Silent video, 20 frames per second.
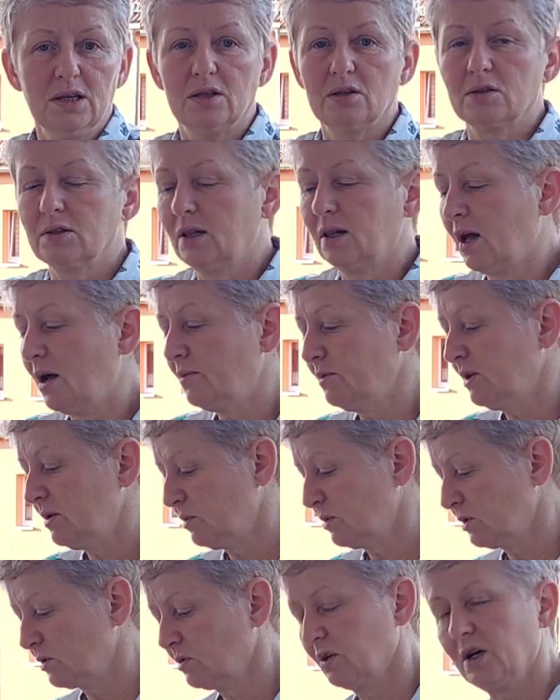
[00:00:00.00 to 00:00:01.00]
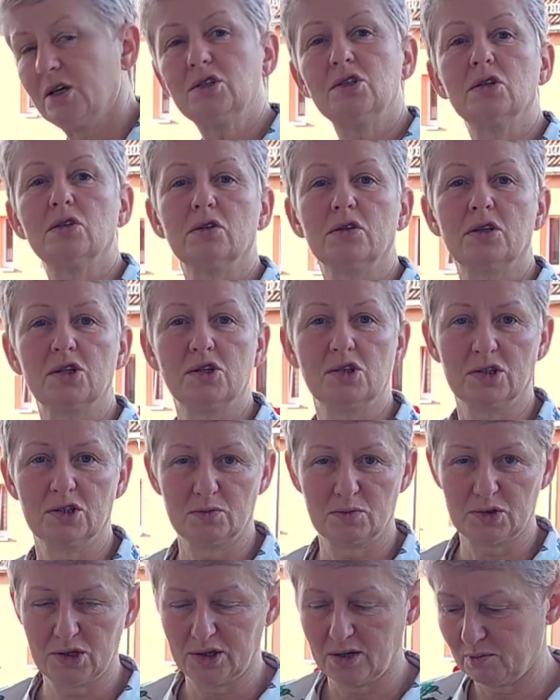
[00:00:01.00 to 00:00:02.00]
No dla mnie, posłuchajcie, to też jest
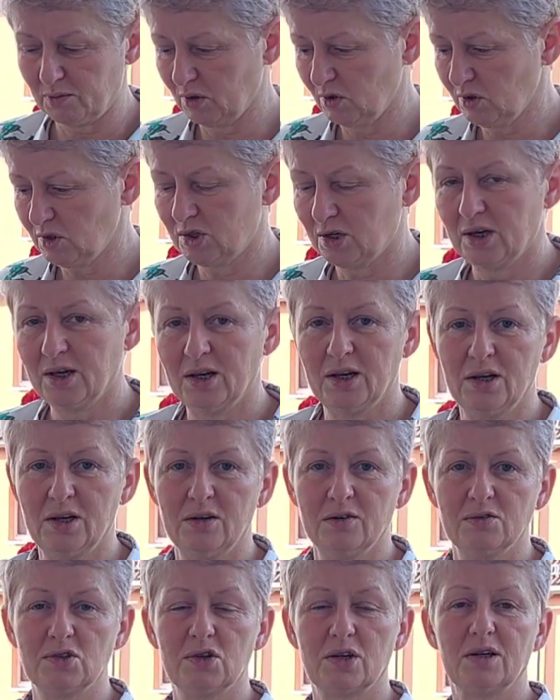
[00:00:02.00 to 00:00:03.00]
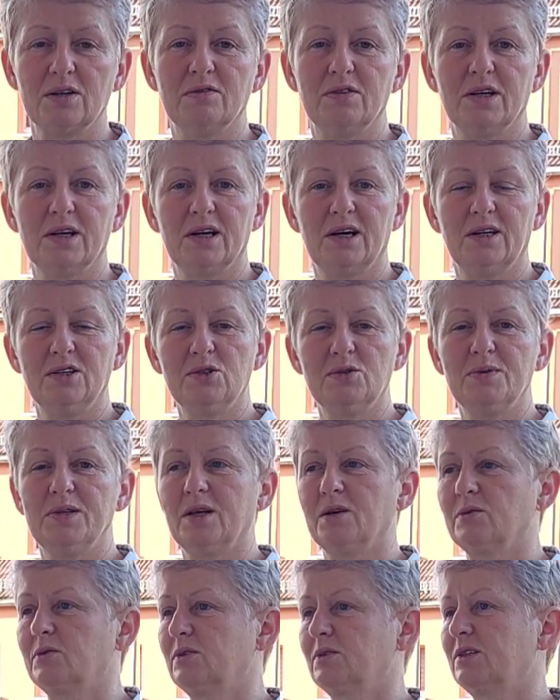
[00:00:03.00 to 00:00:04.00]
przyjemność. Wczoraj wyjechaliśmy na
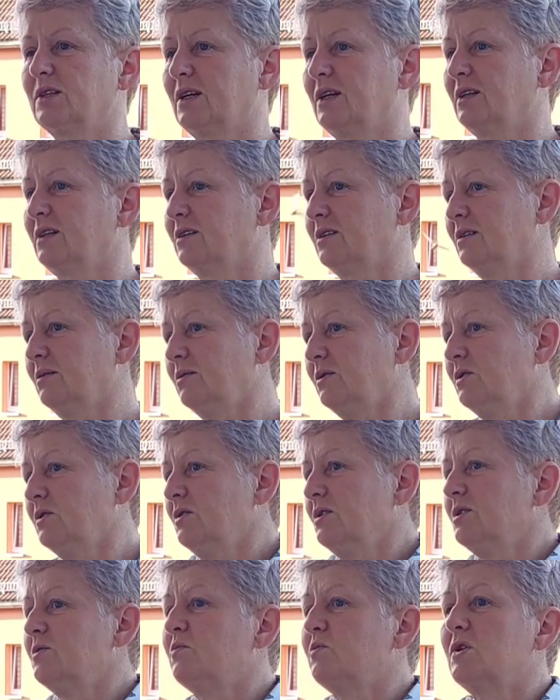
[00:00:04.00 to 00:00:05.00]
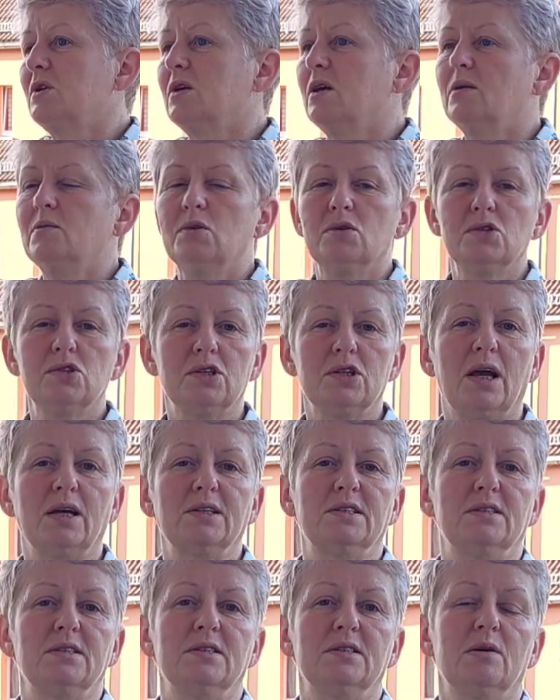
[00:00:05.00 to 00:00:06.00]
autostradę, to po prostu jest przyjemność
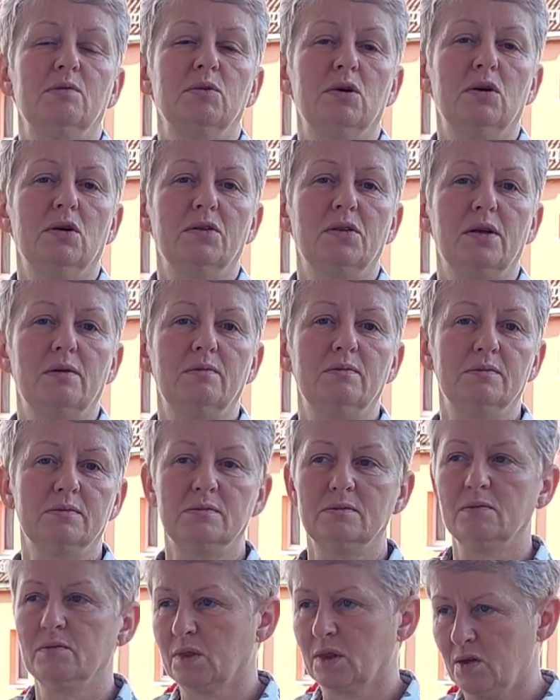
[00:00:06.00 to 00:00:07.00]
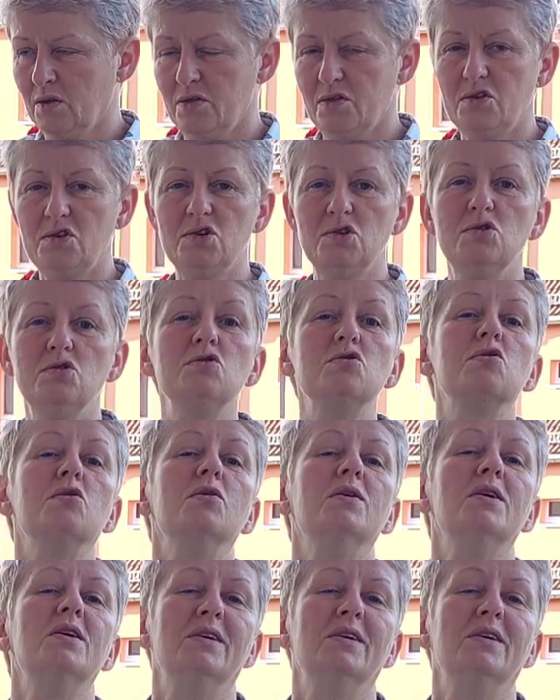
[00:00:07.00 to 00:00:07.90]
jazdy samochodem. Dziżu!